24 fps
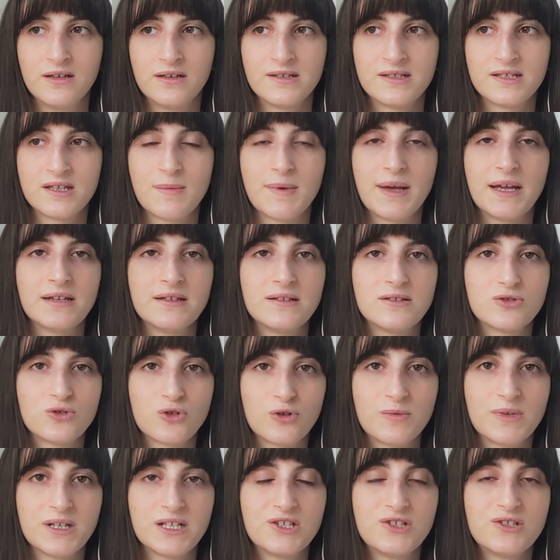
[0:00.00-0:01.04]
zaman
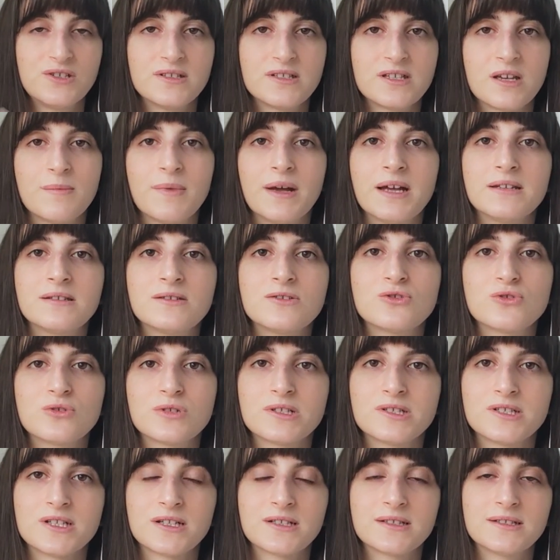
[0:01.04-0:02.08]
sormak için zamanınız
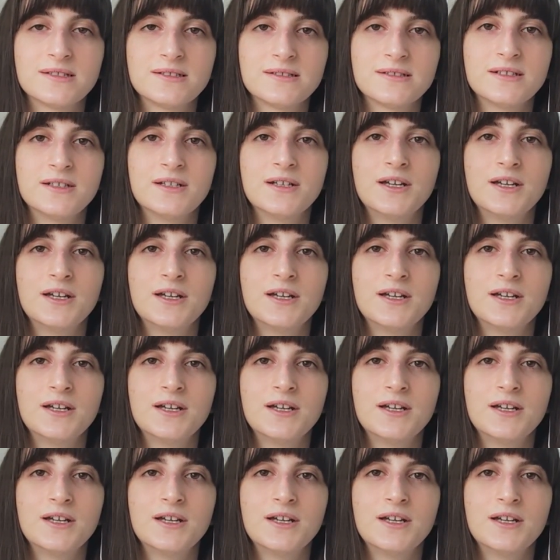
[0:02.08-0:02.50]
olacaktır.